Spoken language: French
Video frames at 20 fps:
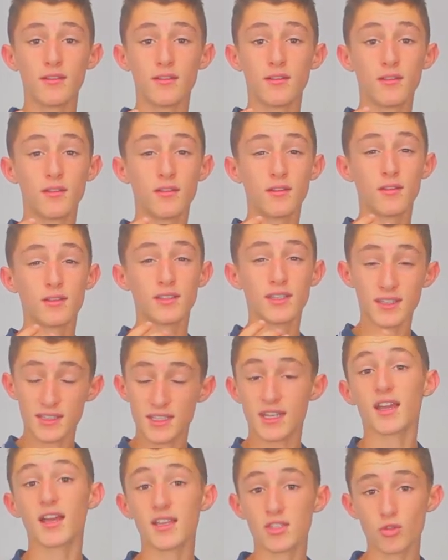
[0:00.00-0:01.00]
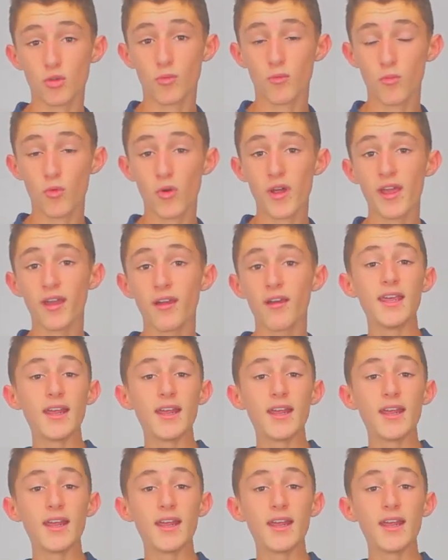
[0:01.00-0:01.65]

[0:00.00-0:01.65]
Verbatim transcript: euh, anti-ransomware.